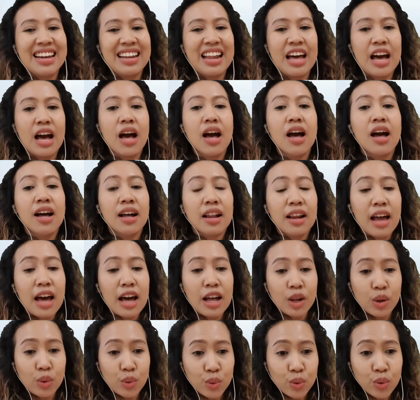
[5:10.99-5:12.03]
Nah,
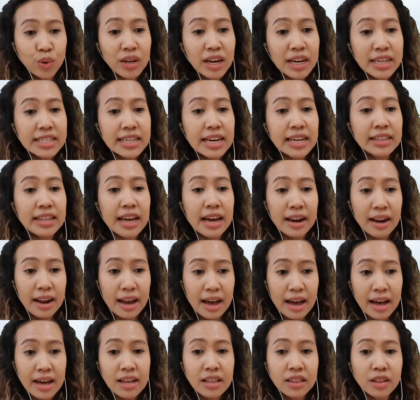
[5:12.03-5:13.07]
lalu kacang
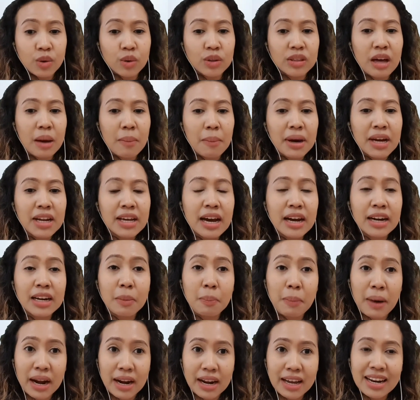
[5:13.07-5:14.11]
tanah terutama yang
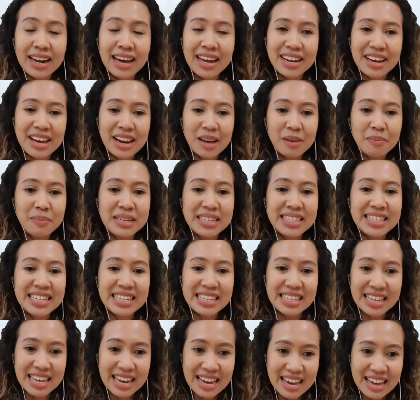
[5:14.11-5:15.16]
dipanen adalah
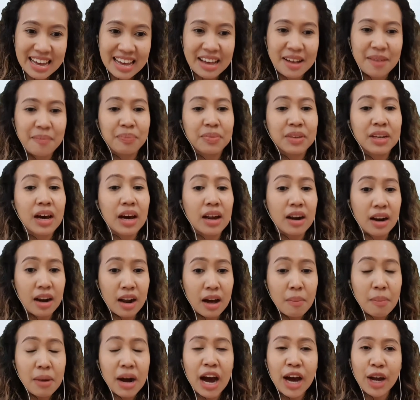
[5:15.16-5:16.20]
bijinya
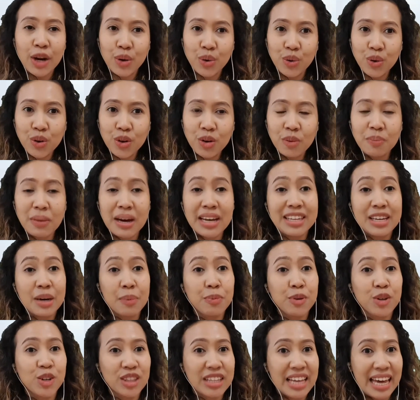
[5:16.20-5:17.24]
karena mengandung banyak
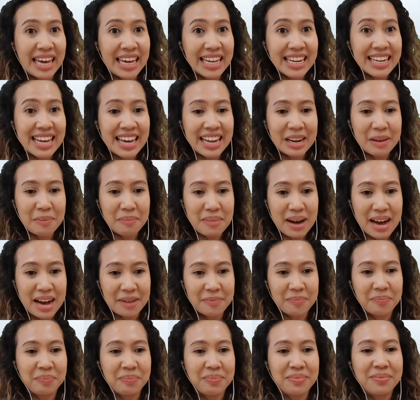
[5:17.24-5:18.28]
protein dan lemak.